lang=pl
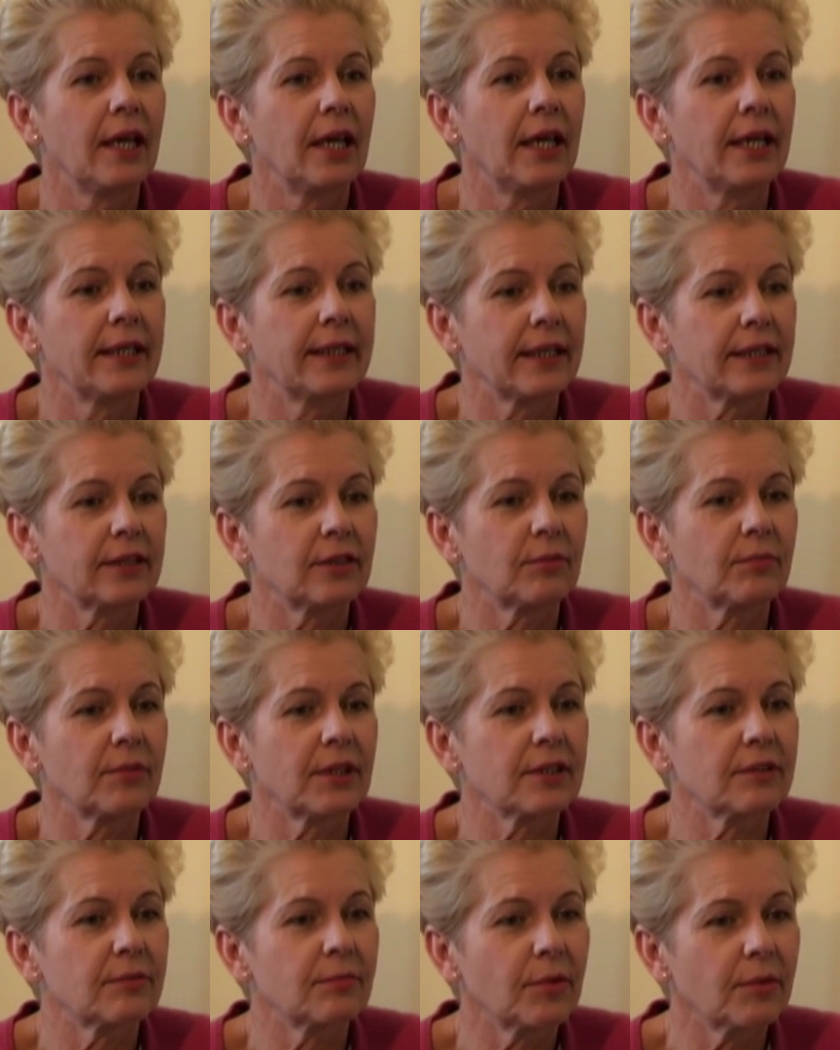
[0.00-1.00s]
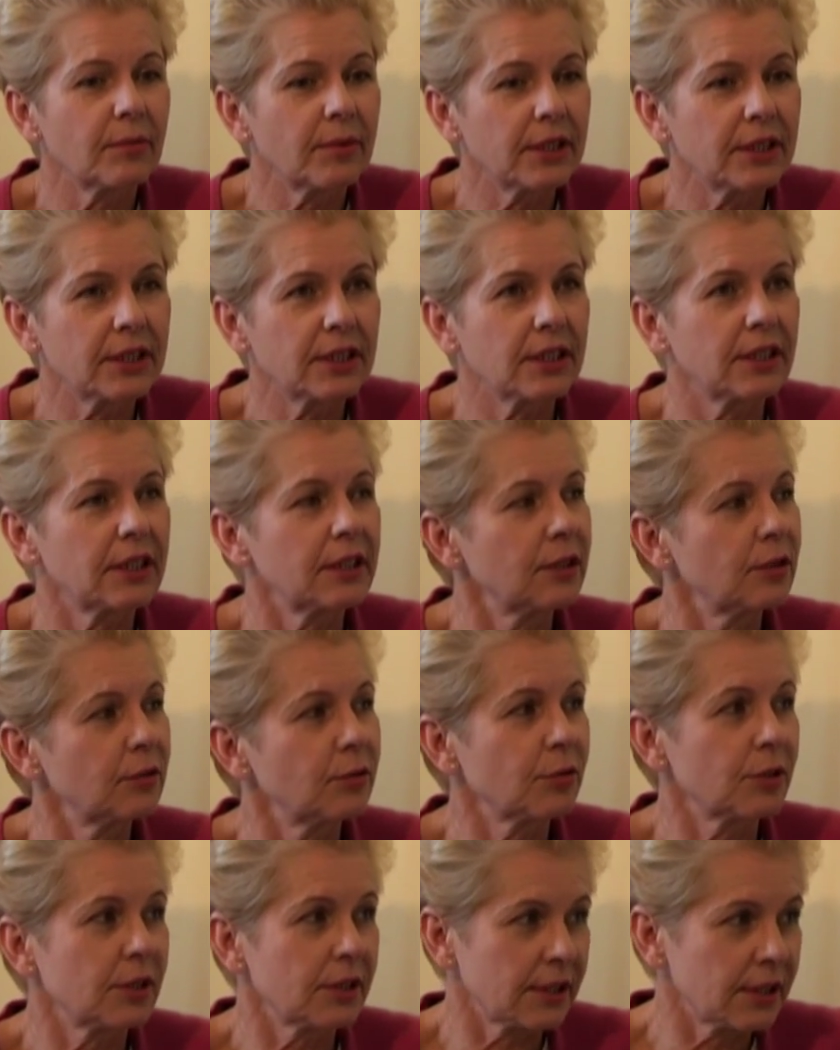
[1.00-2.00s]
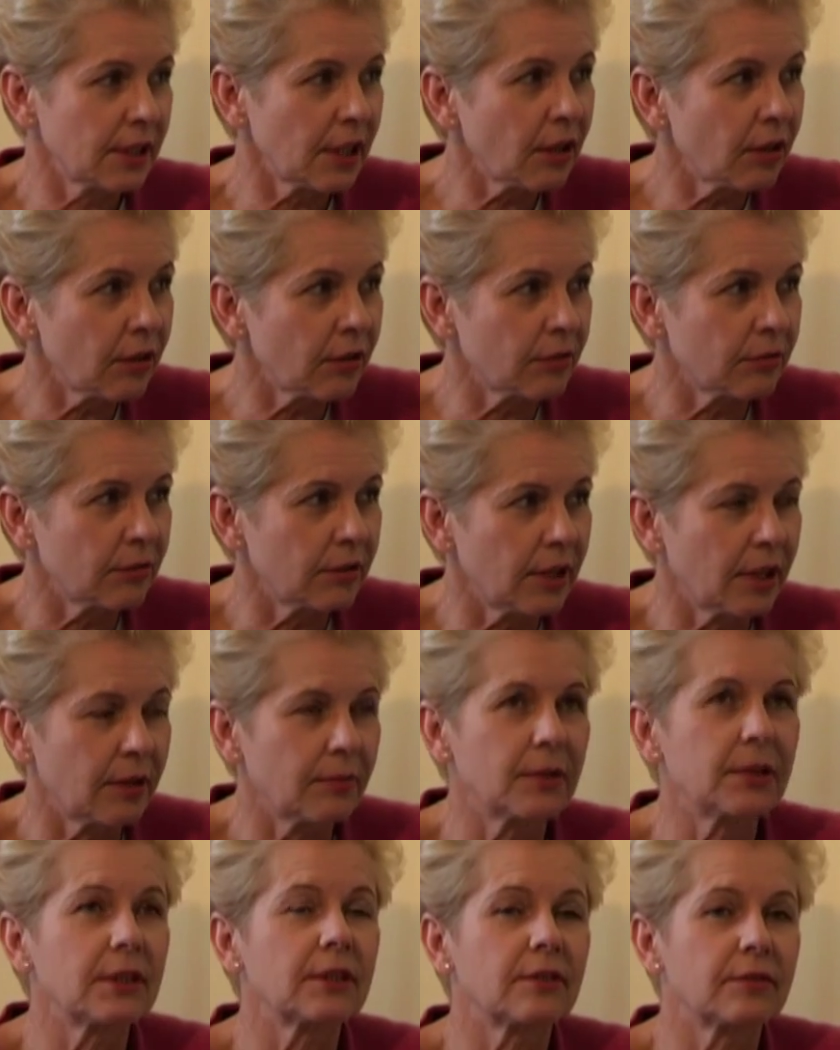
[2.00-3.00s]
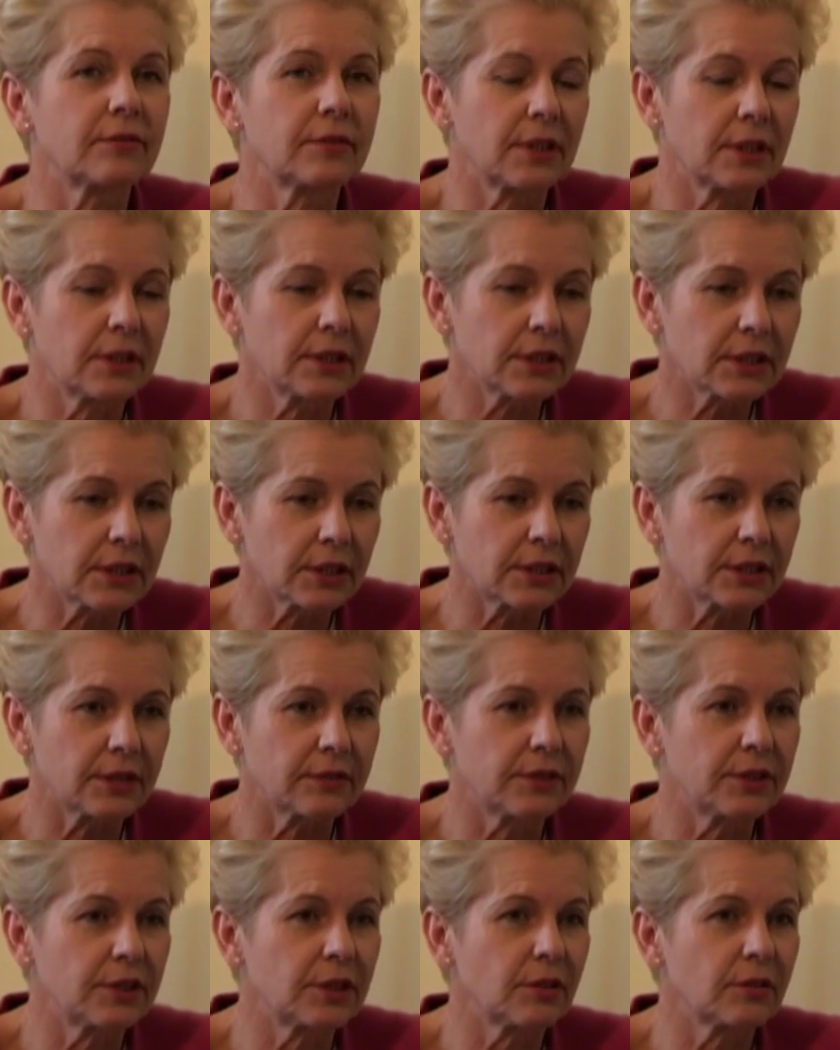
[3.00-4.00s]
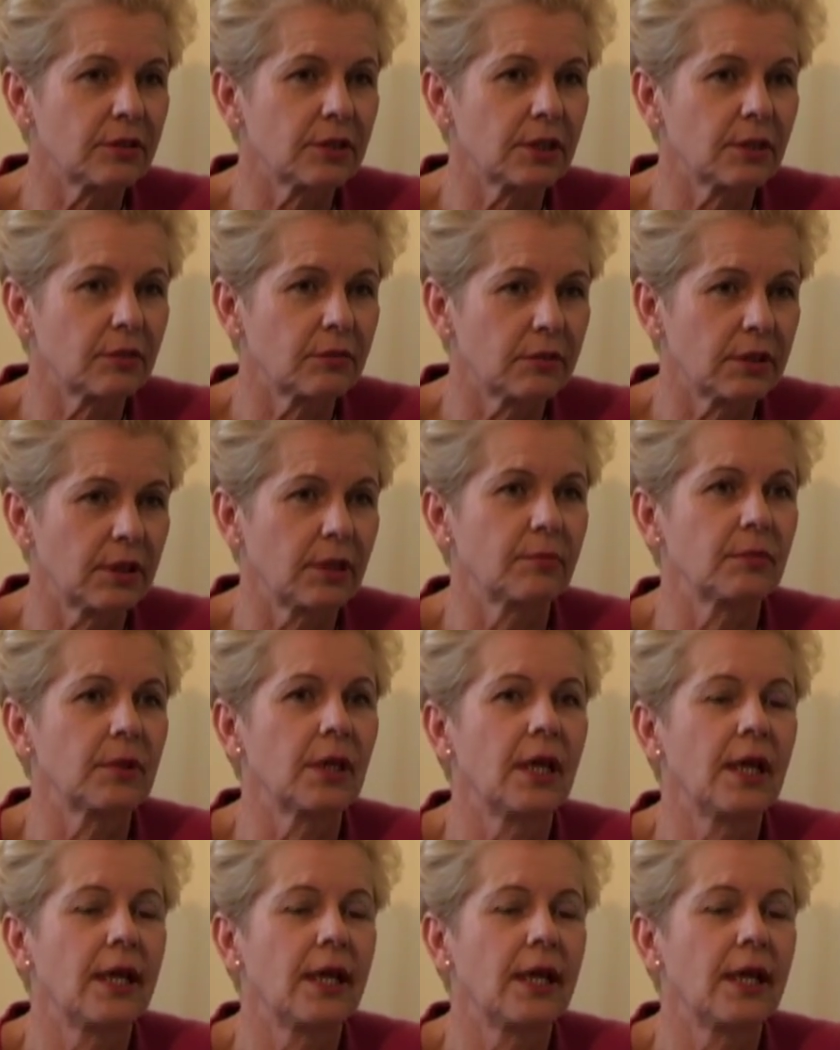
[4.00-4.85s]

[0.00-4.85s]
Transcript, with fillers: e, natomiast w momencie, kiedy już zachorujemy, to wtedy rzeczywiście oczekujemy,